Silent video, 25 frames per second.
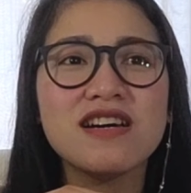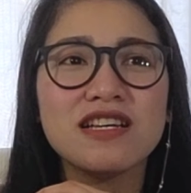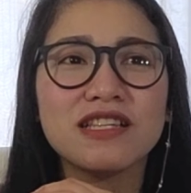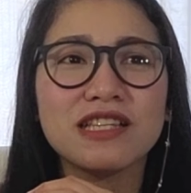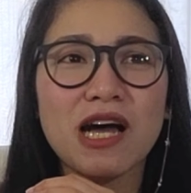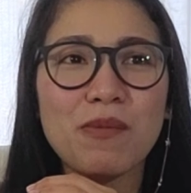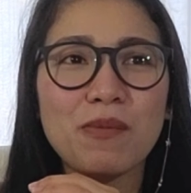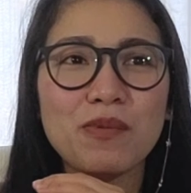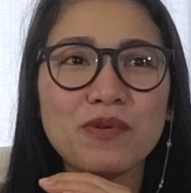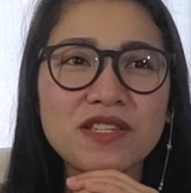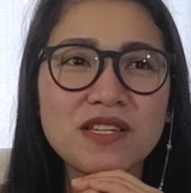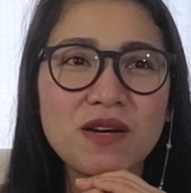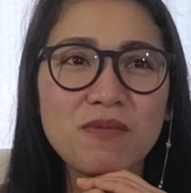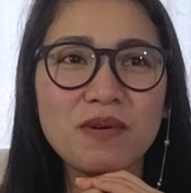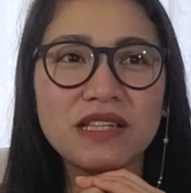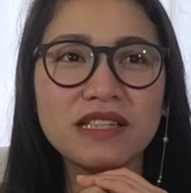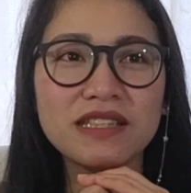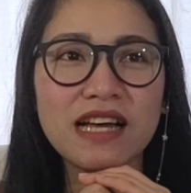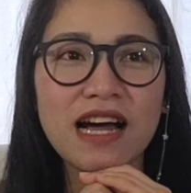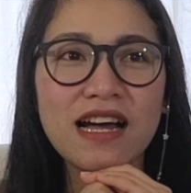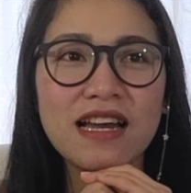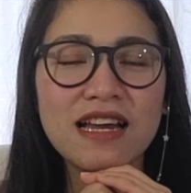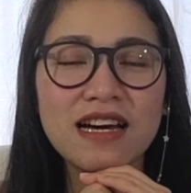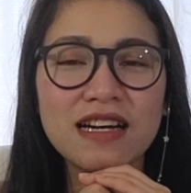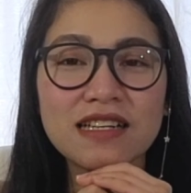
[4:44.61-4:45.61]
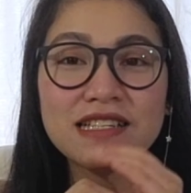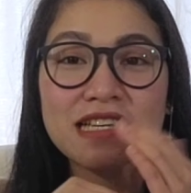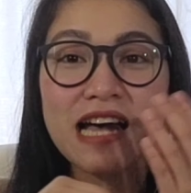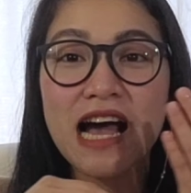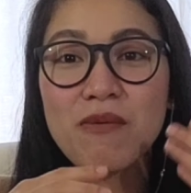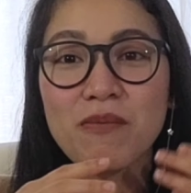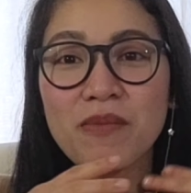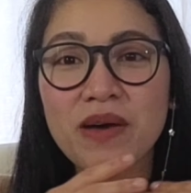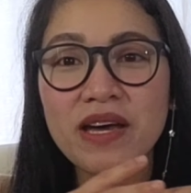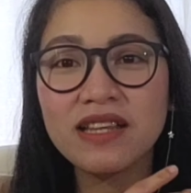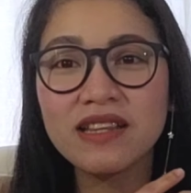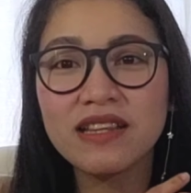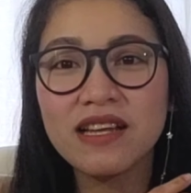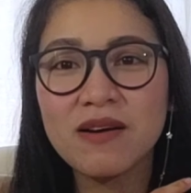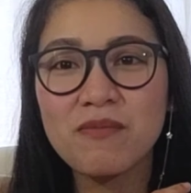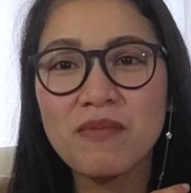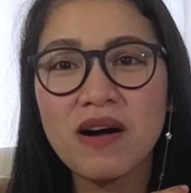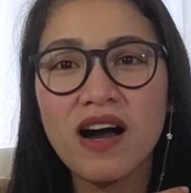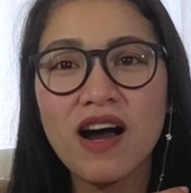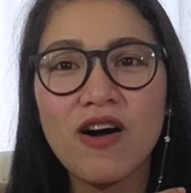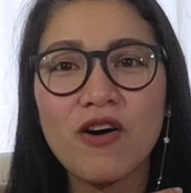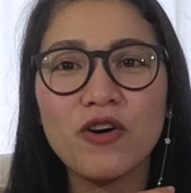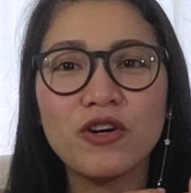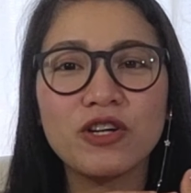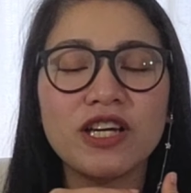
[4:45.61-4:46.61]
Tapos, samantalang sa amin na
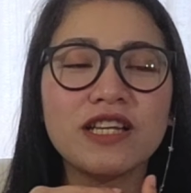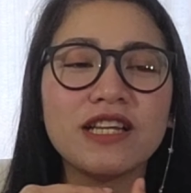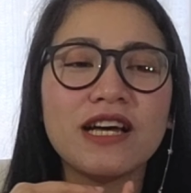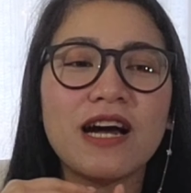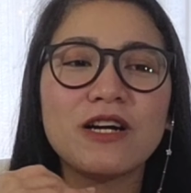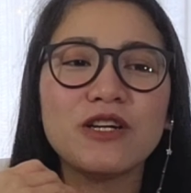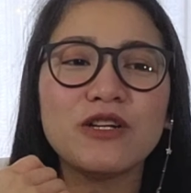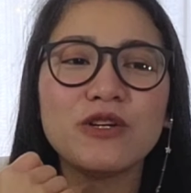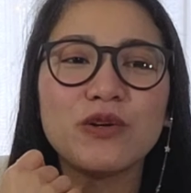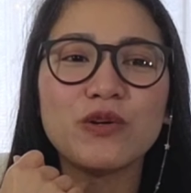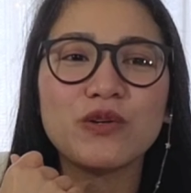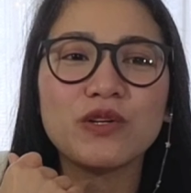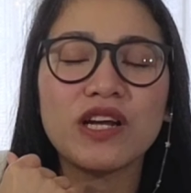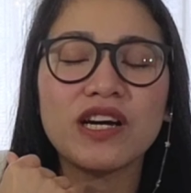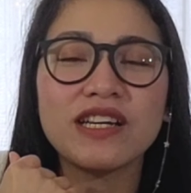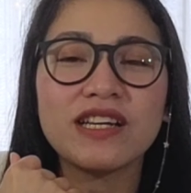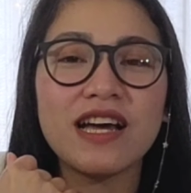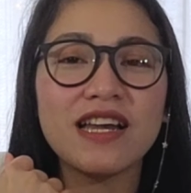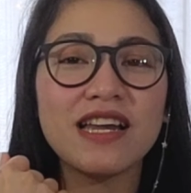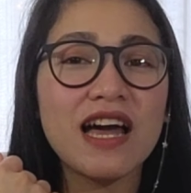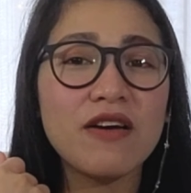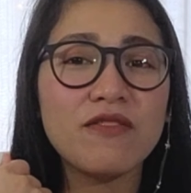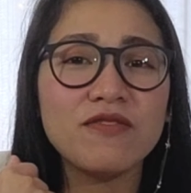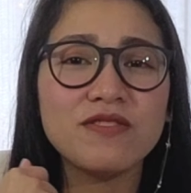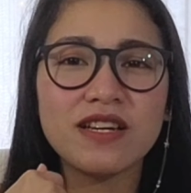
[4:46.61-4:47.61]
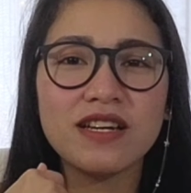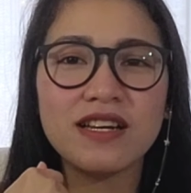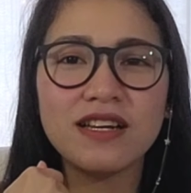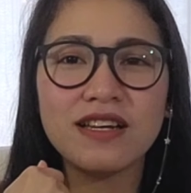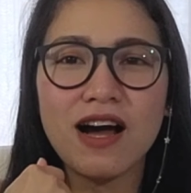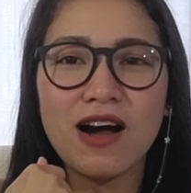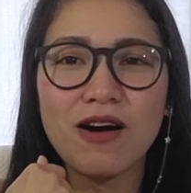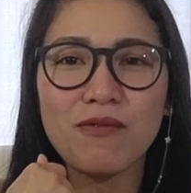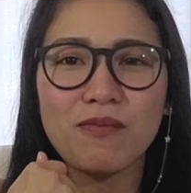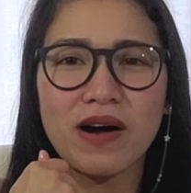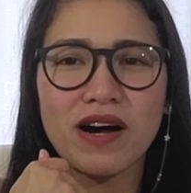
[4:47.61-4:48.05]
mga ordinaryong nagla-live sell lang,